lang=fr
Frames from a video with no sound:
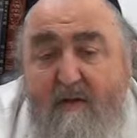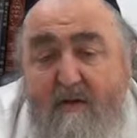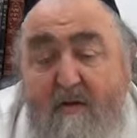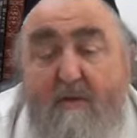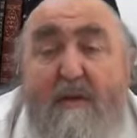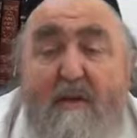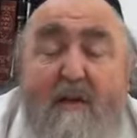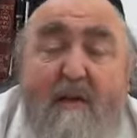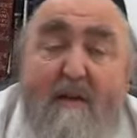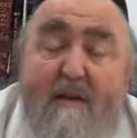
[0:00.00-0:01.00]
Celui
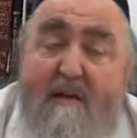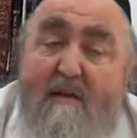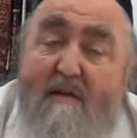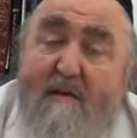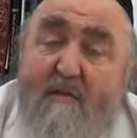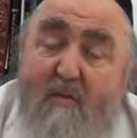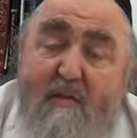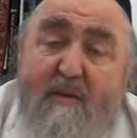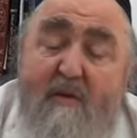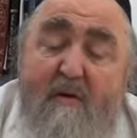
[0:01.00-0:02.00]
qui est
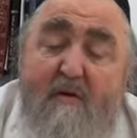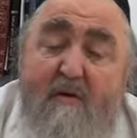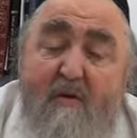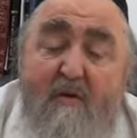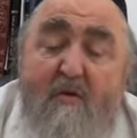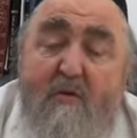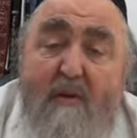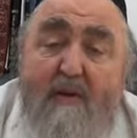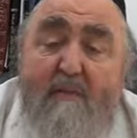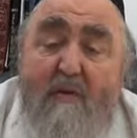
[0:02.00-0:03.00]
conscient que je
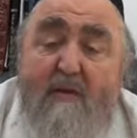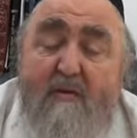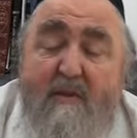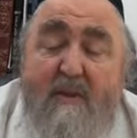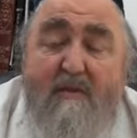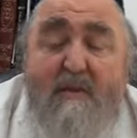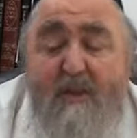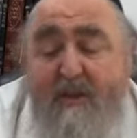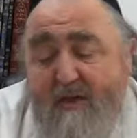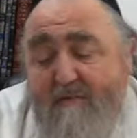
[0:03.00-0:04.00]
suis là pour être au service
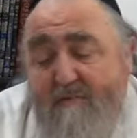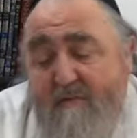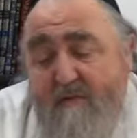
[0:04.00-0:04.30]
d'Hachem,